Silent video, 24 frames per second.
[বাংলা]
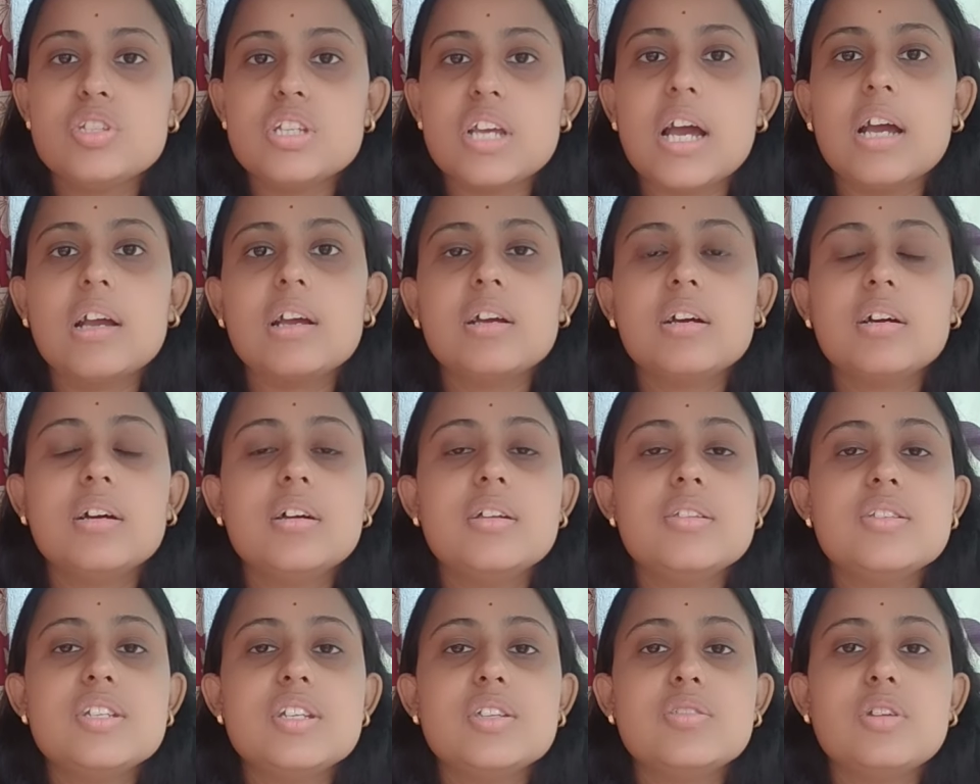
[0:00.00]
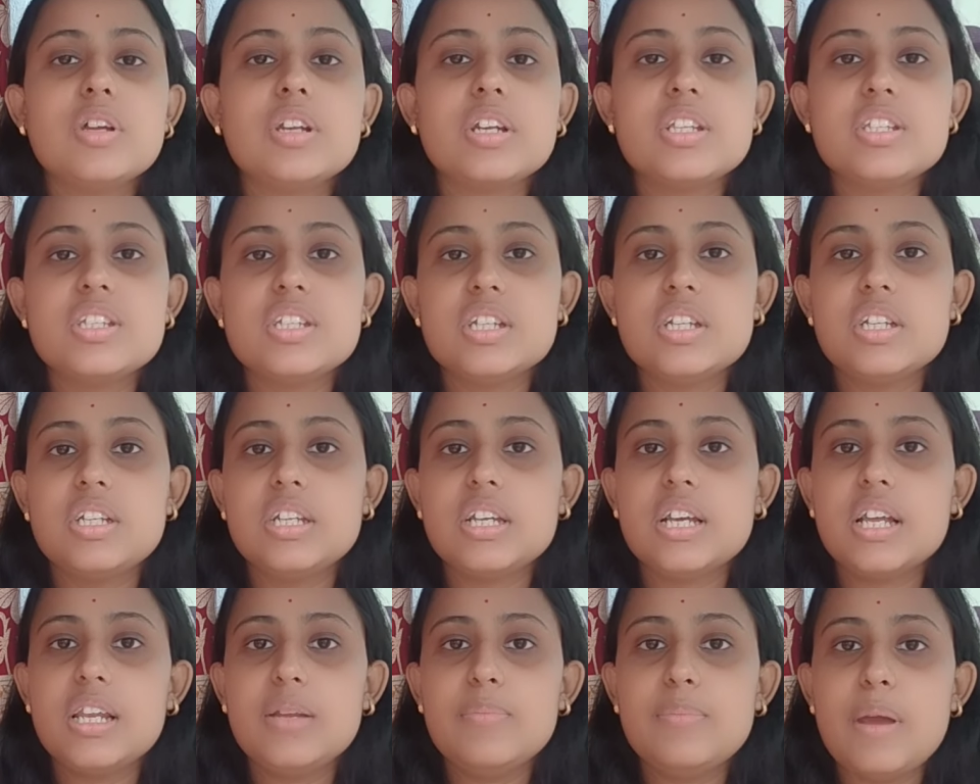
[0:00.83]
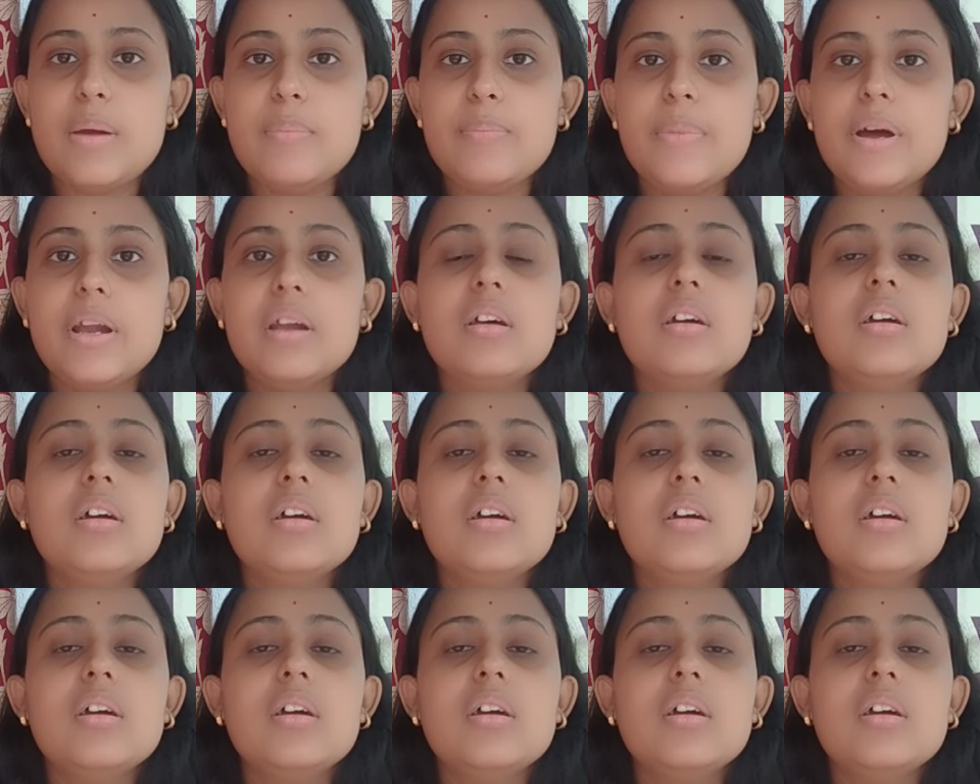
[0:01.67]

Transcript: যাক যেহেতু একটা জেনেটিক্যালি ব্যাপার